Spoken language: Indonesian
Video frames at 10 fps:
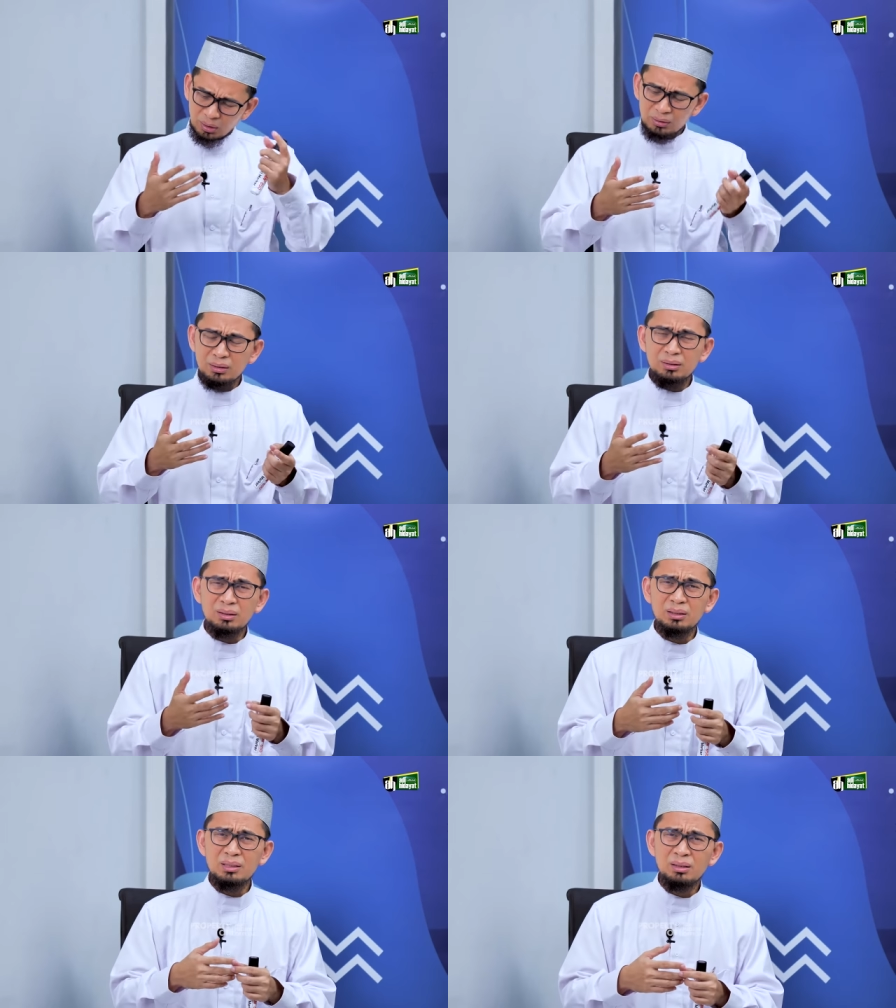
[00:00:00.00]
Dan yang
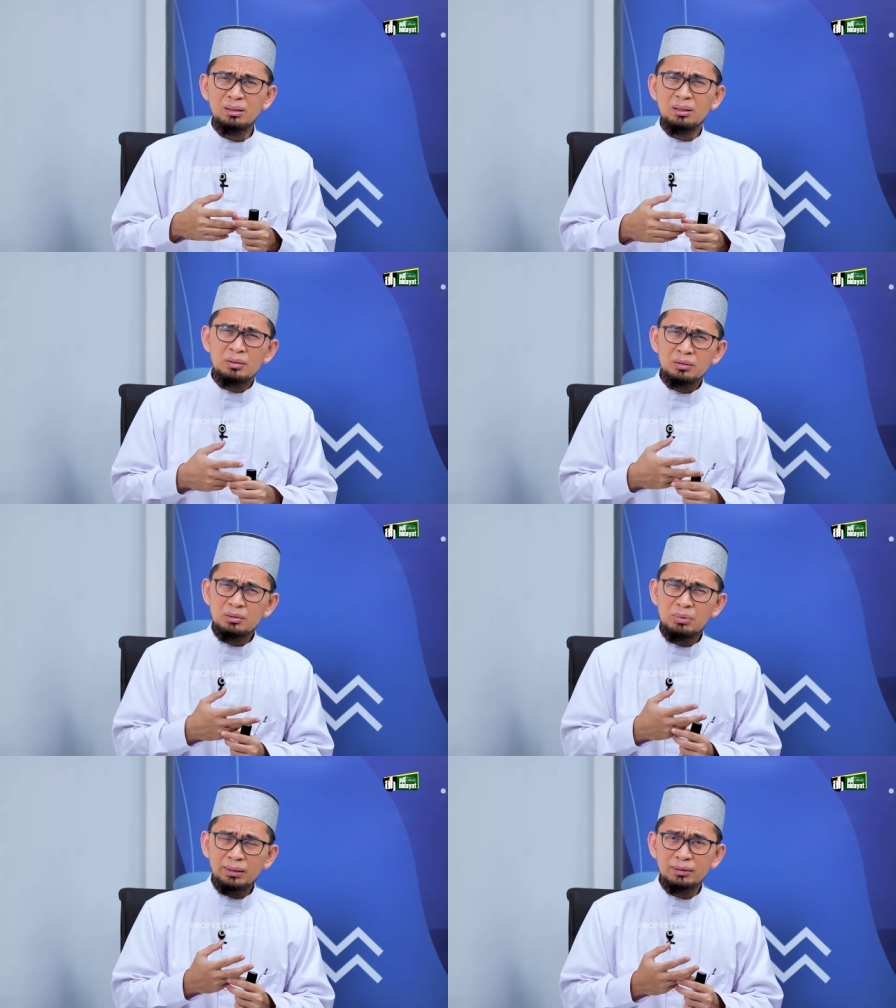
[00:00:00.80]
ketiga,
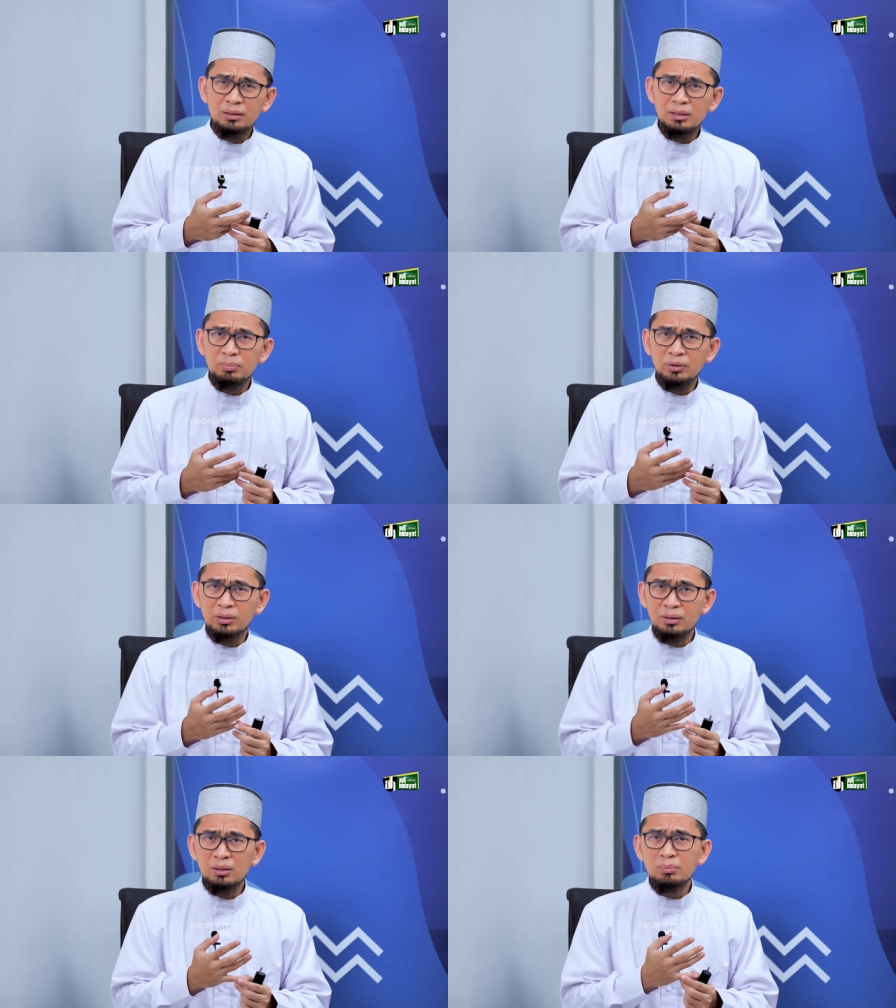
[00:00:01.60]
tiba kita di
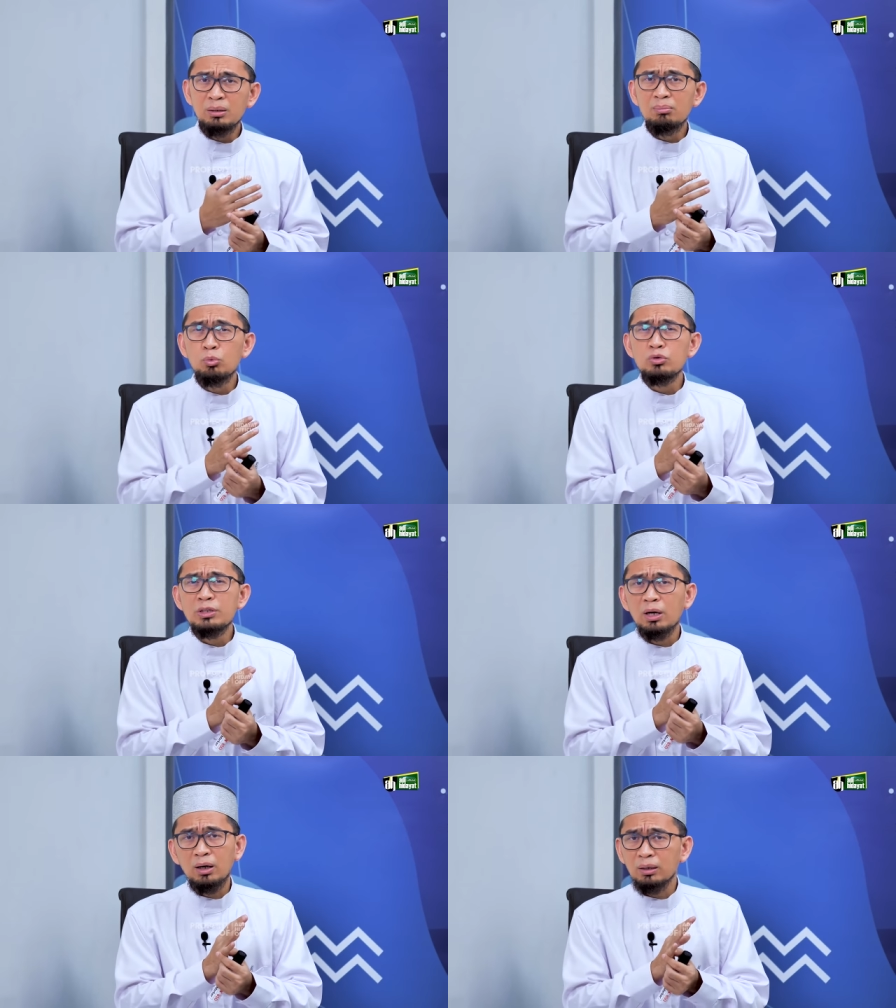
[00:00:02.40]
perjalanan Nabi
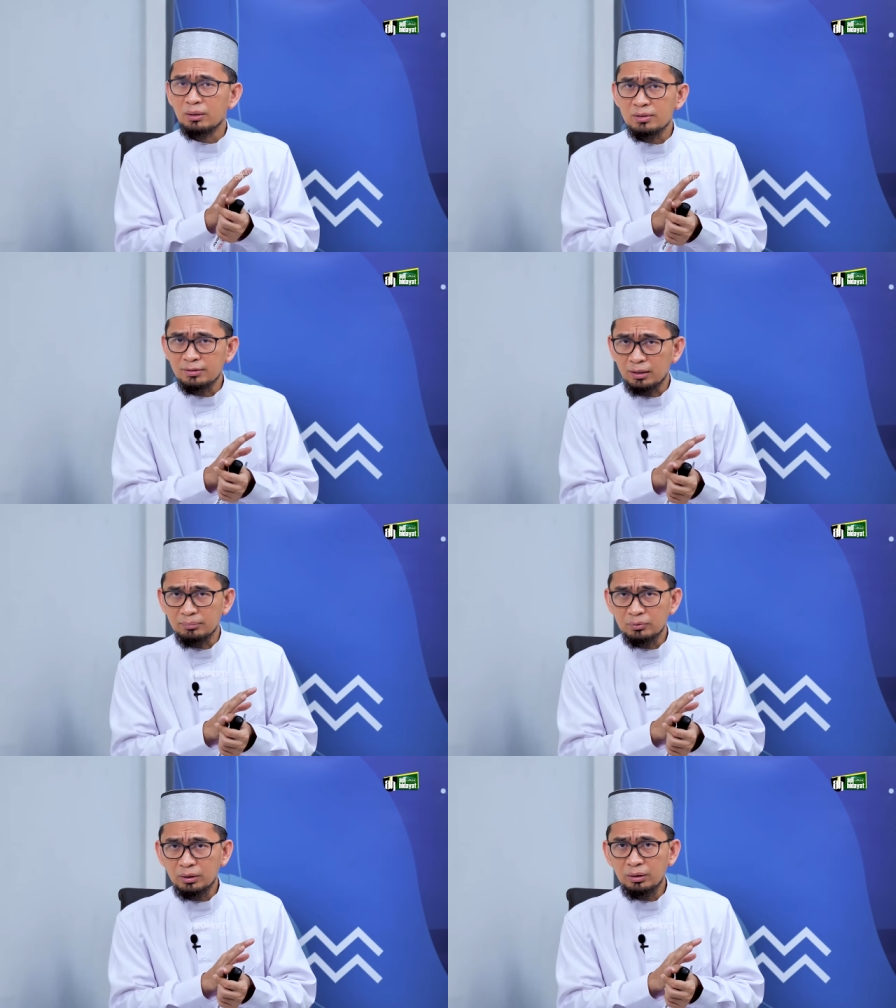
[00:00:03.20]
Musa
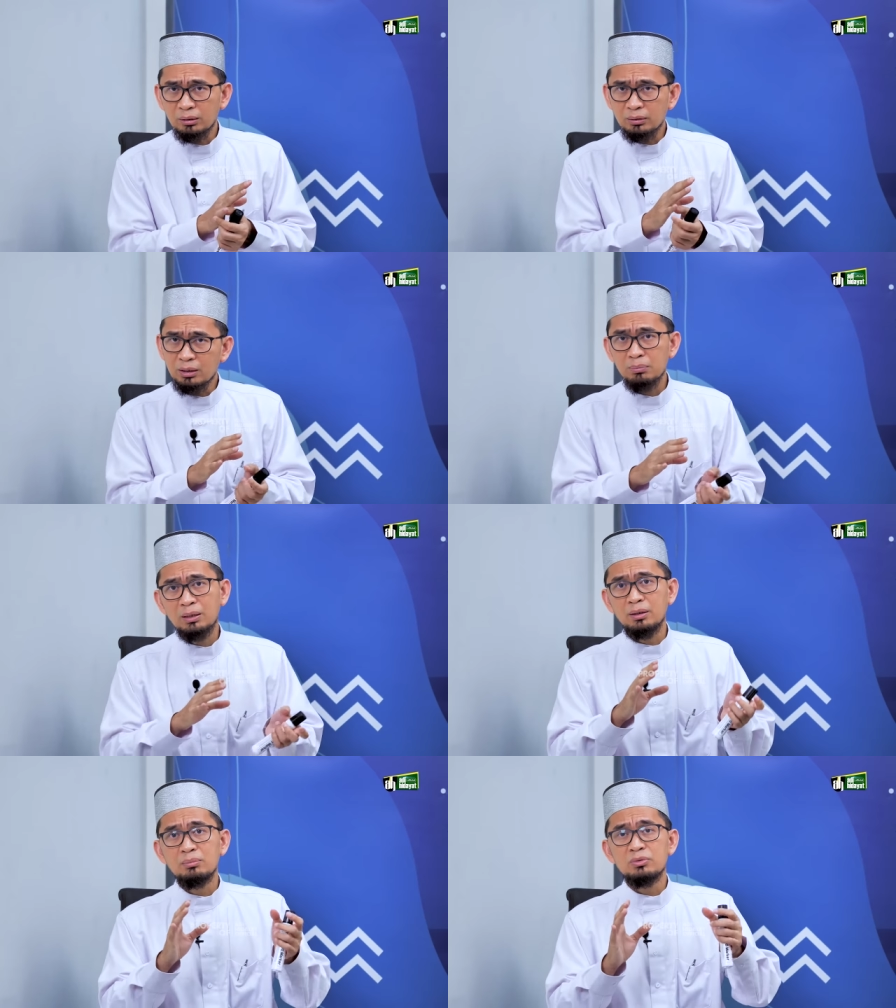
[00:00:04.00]
alaihissalam, kan yang telah
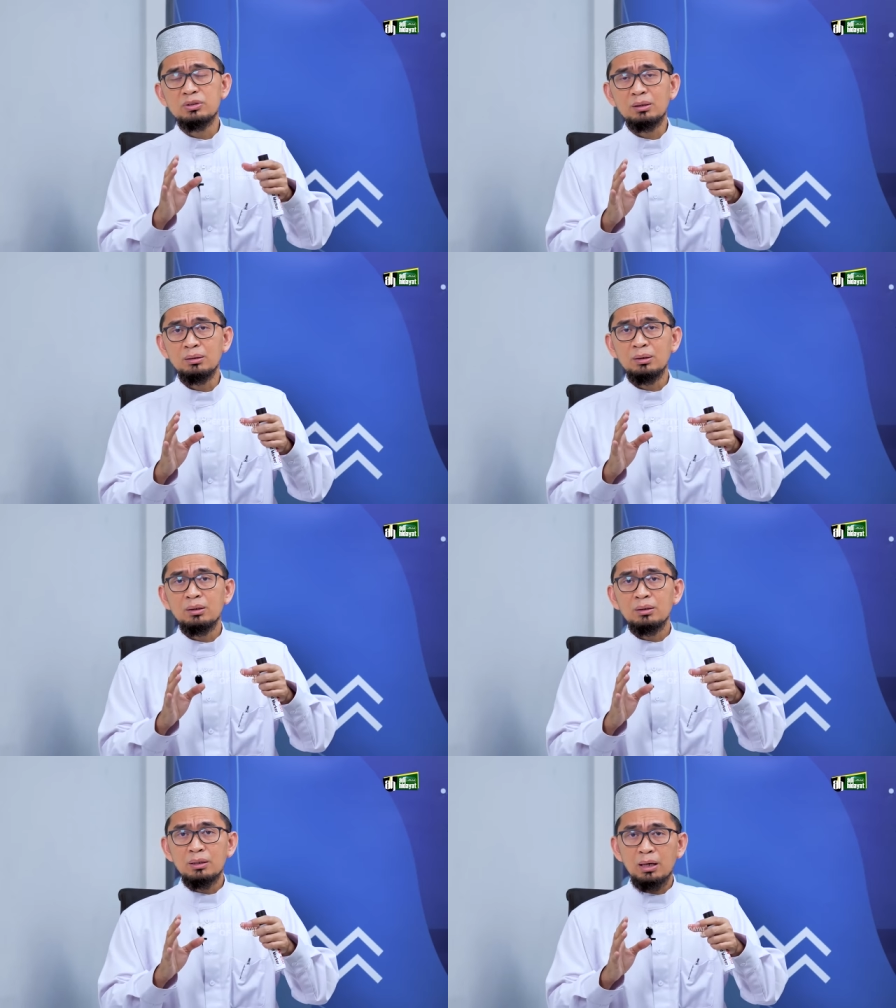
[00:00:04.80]
berada di Mesir
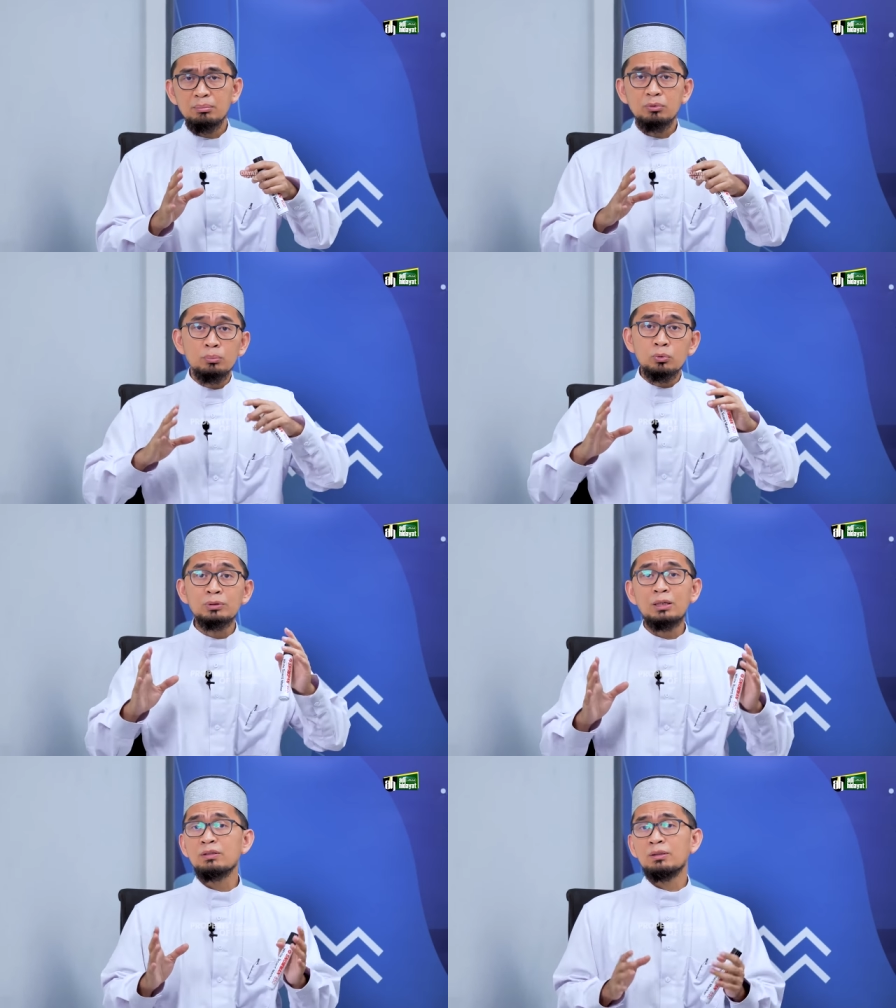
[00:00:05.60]
dan belum
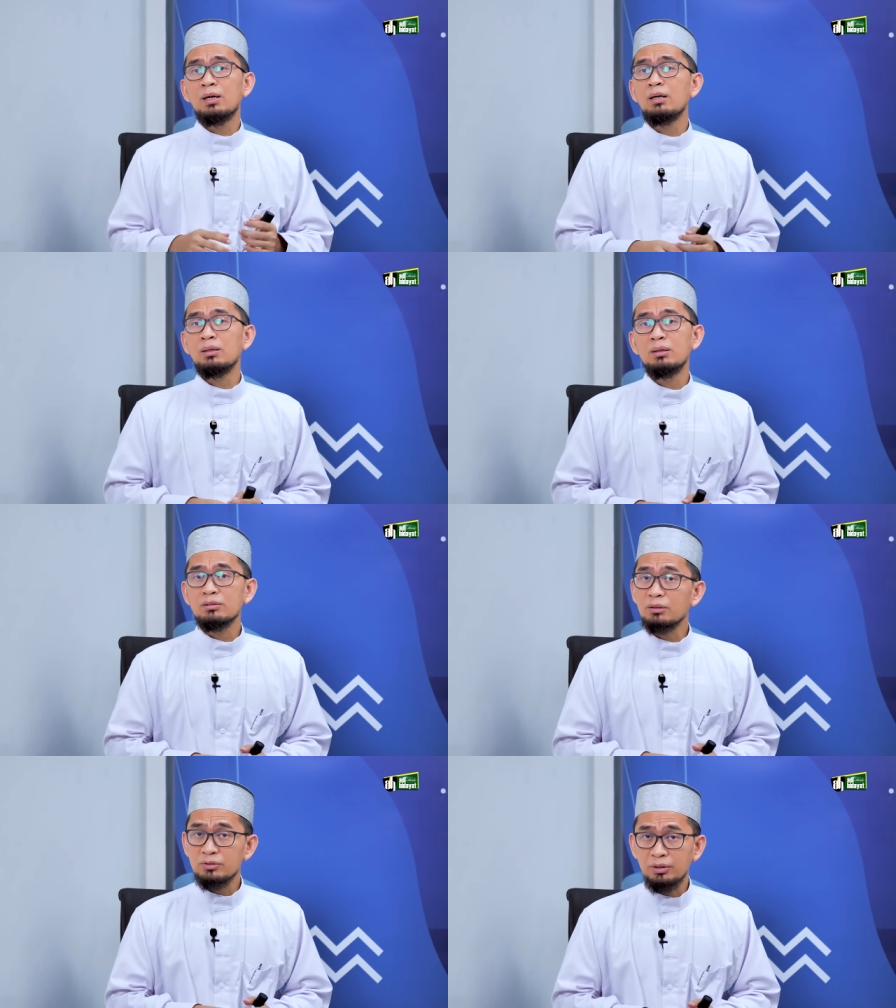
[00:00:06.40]
tuntas kita uh,
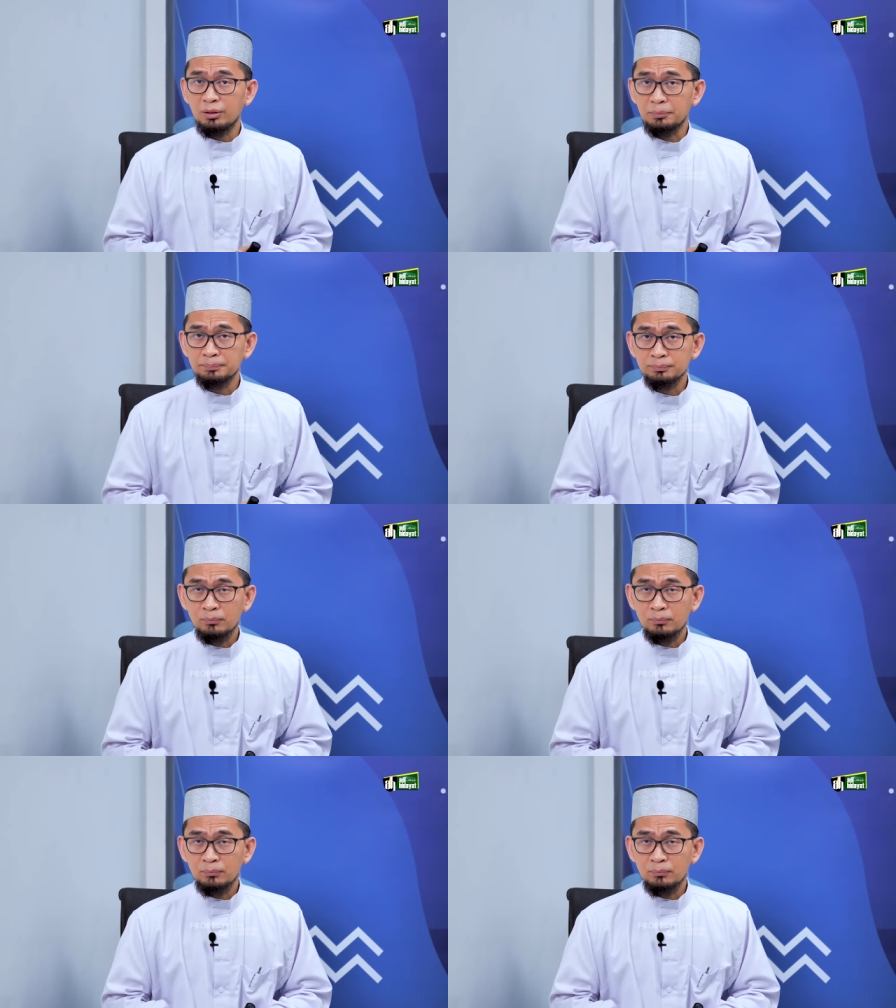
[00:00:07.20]
selesaikan.